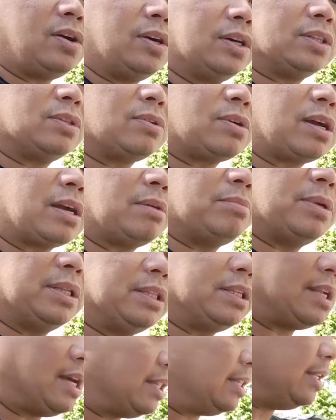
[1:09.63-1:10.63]
itong
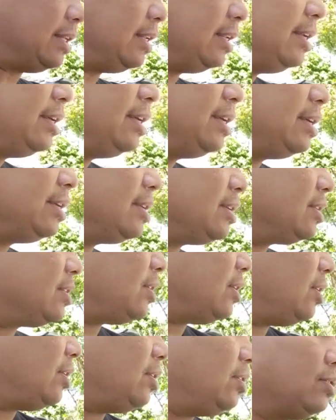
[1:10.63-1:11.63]
gagamitin natin.
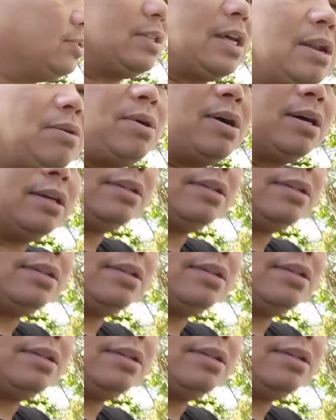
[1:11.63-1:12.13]
So, dalawang